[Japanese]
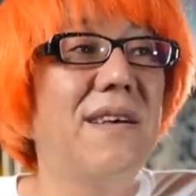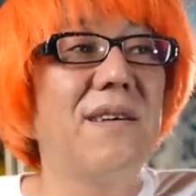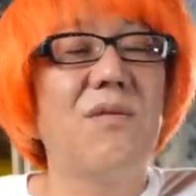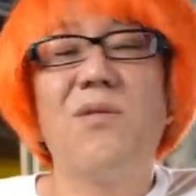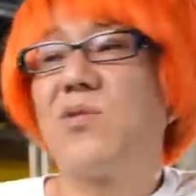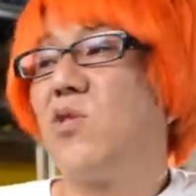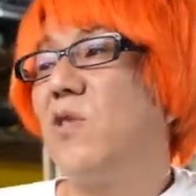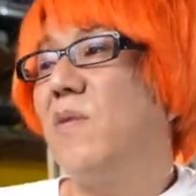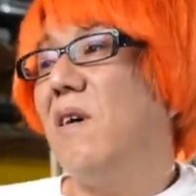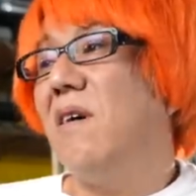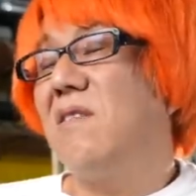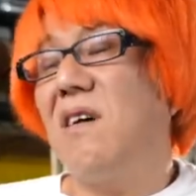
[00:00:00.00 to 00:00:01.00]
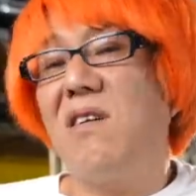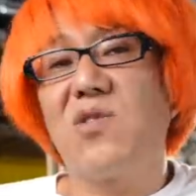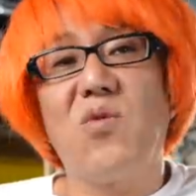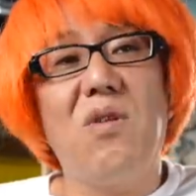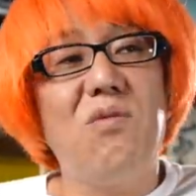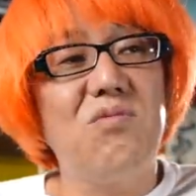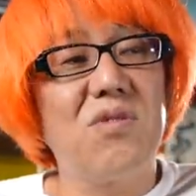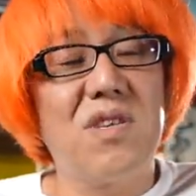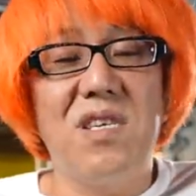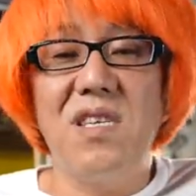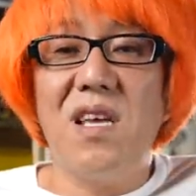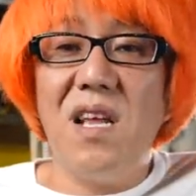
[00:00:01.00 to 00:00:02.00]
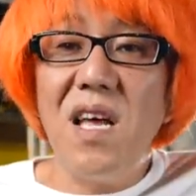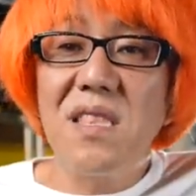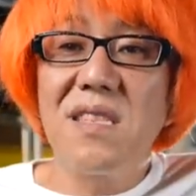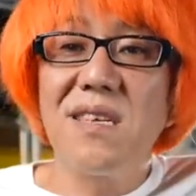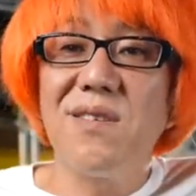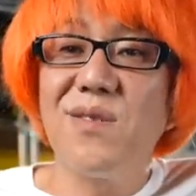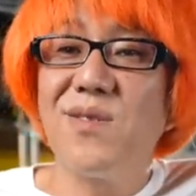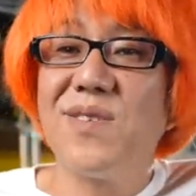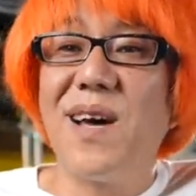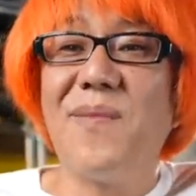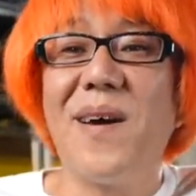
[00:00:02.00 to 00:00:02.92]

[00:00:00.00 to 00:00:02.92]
こうそういえばなんか小学校の時聞いたなっていう名